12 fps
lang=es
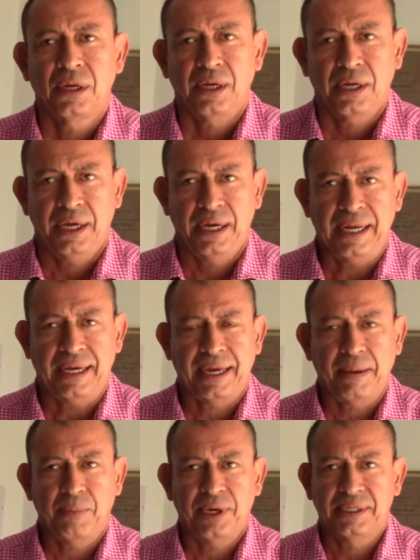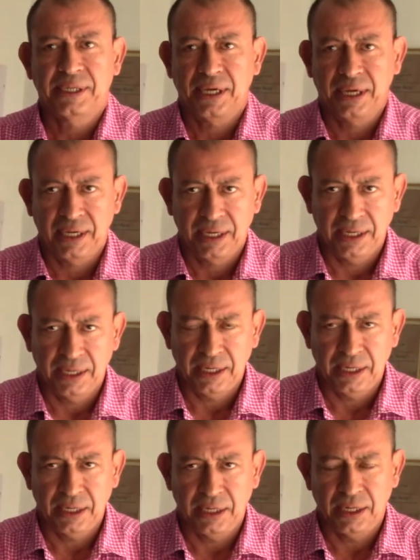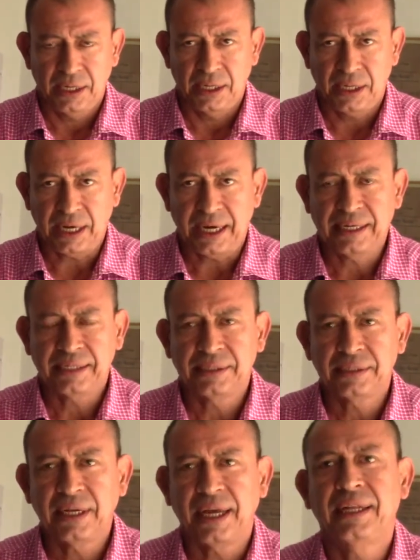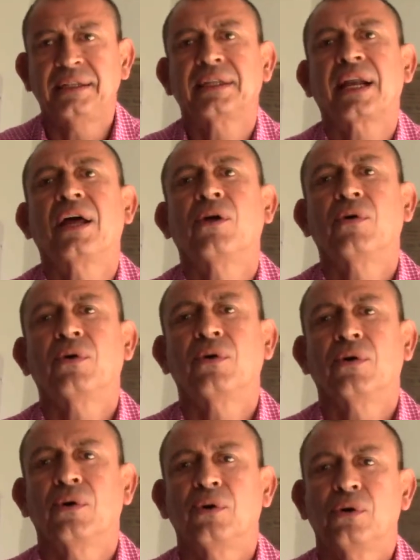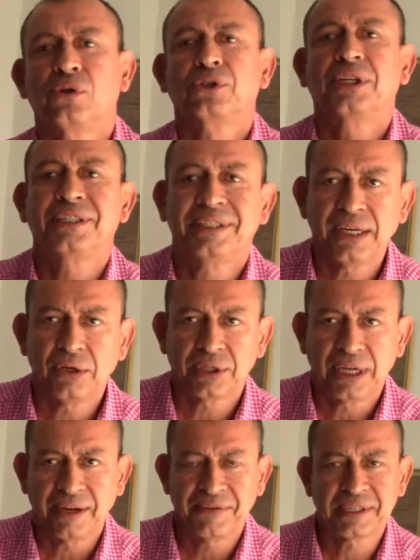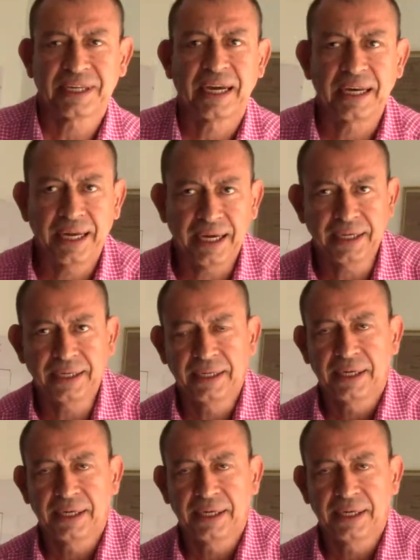en la que pues eh, han entrado los testigos de la fiscalía